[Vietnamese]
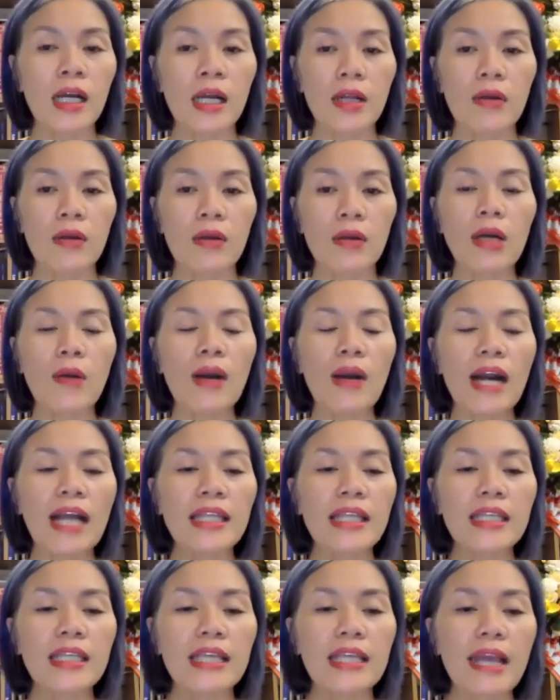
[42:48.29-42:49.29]
đúng, hoặc
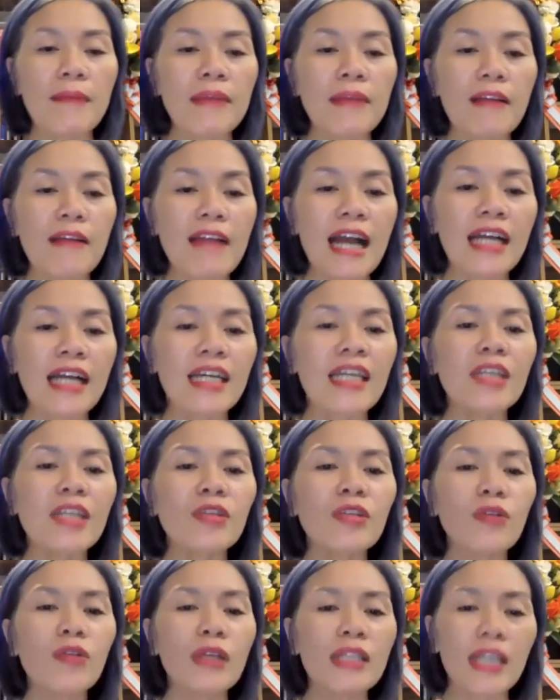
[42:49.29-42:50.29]
anh chị em nào đang kinh
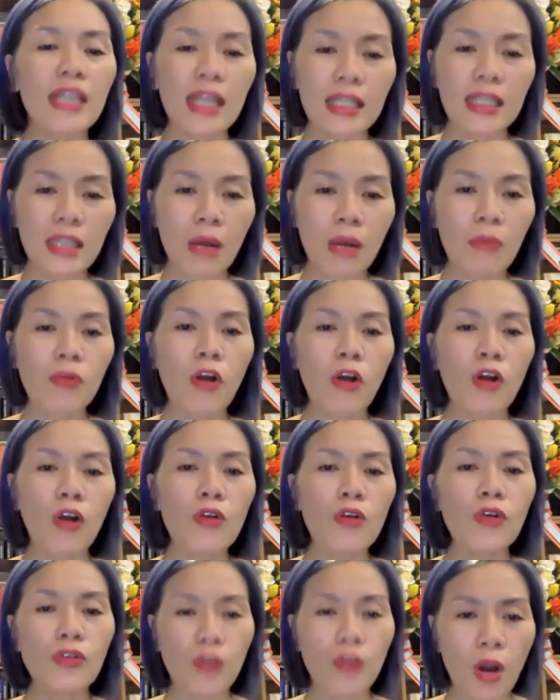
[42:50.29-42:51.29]
doanh hệ thống có
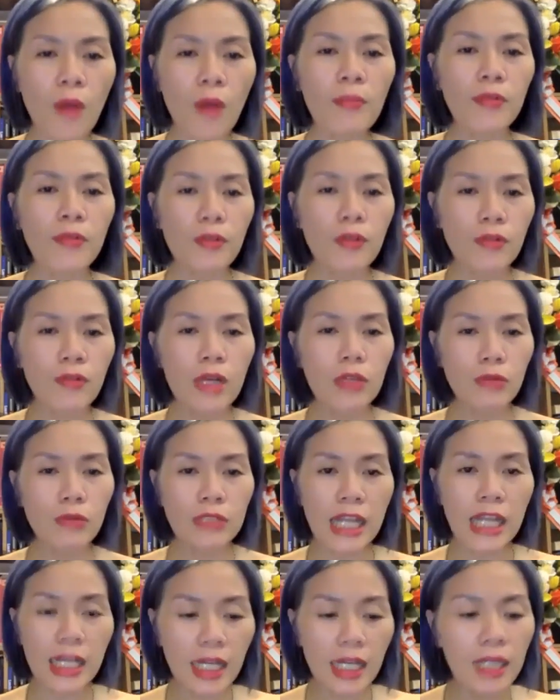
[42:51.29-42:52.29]
đội nhóm, đúng, chúng ta
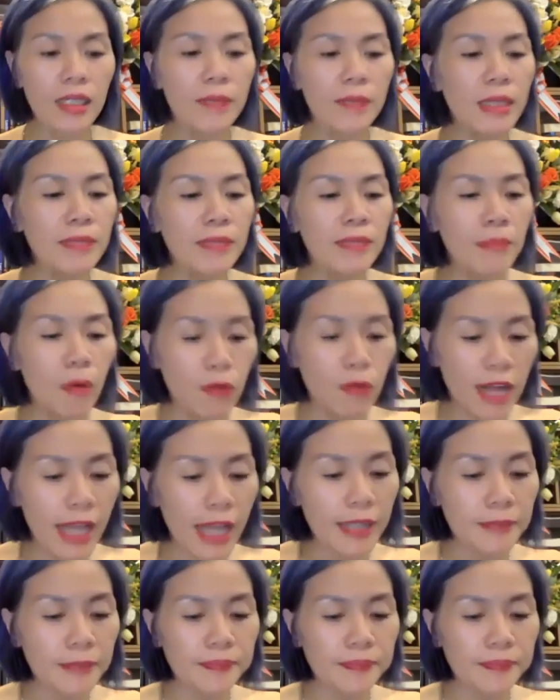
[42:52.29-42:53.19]
cần cái được mẫu này.